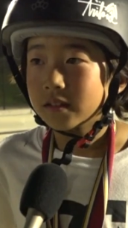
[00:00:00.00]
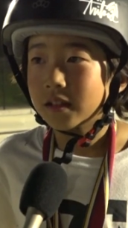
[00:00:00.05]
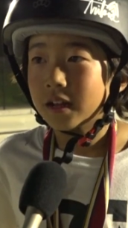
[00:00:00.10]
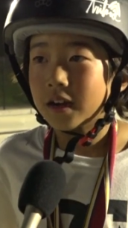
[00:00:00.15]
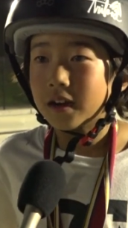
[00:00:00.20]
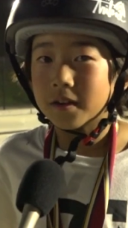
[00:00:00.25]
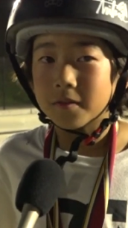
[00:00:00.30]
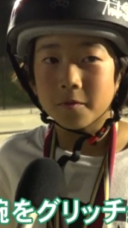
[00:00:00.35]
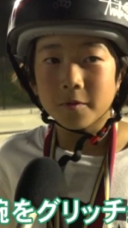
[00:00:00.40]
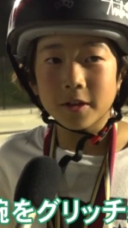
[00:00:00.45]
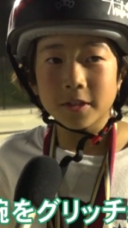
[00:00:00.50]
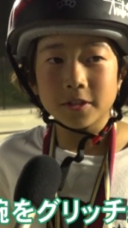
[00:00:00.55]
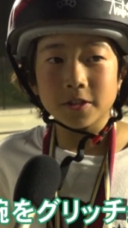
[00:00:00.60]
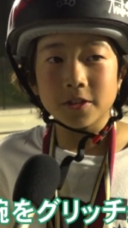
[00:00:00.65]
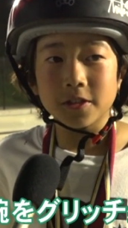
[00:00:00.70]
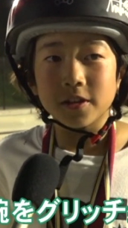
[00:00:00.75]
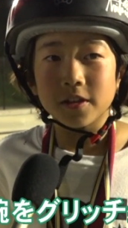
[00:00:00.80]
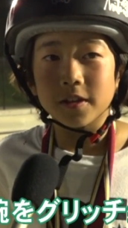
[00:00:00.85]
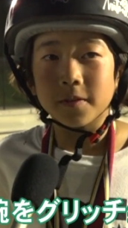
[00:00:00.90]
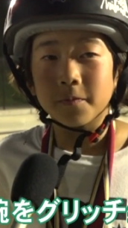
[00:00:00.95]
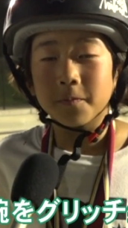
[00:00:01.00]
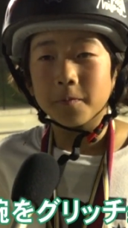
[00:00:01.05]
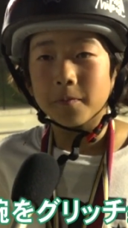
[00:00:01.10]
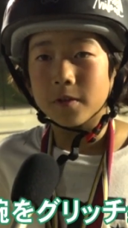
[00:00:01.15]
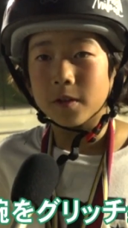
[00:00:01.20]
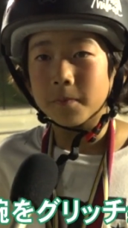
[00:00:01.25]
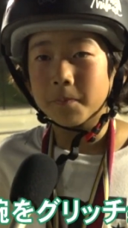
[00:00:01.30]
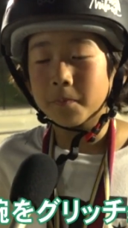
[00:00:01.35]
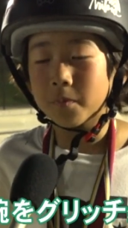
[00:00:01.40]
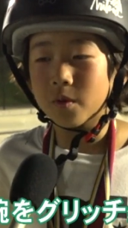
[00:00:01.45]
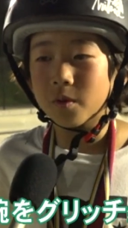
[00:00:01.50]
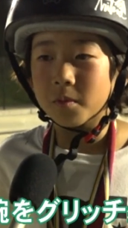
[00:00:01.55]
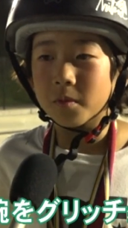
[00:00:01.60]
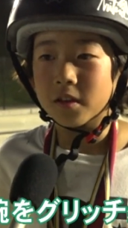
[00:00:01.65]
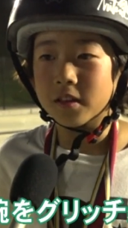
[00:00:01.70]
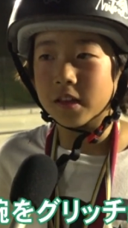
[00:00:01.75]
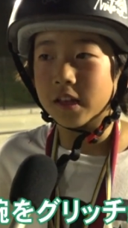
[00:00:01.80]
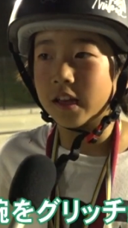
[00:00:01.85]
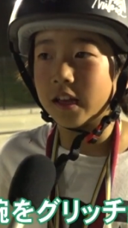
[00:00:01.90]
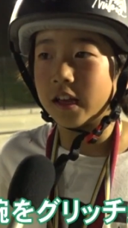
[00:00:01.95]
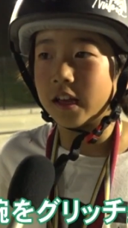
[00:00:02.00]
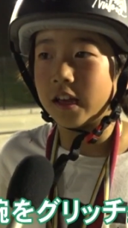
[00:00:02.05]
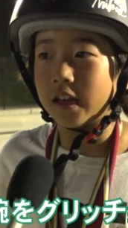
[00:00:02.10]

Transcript: なんかまず 1, 1本目で